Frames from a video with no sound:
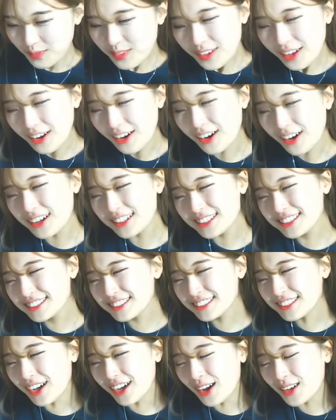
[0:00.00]
아
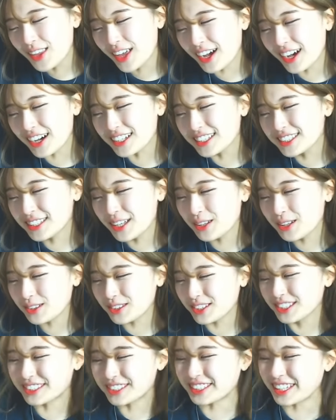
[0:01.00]
진짜 내가 그때
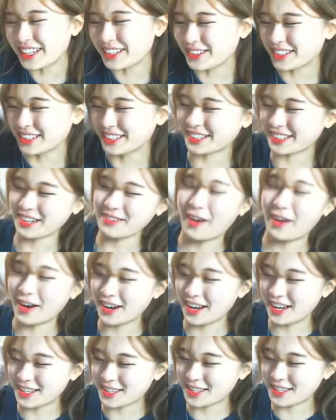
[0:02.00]
그때도 그렇게
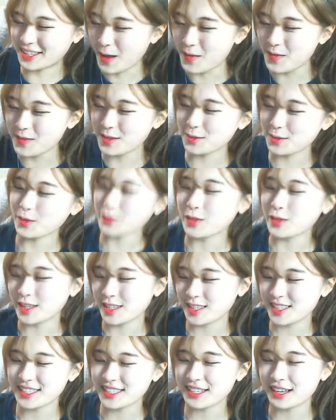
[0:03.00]
말을 했으면 안 됐었다
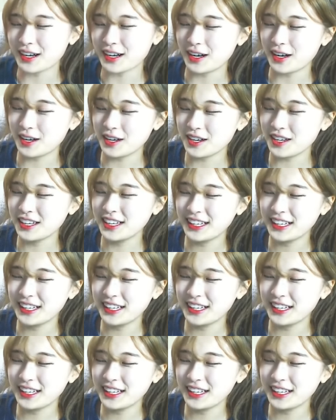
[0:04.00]
진짜.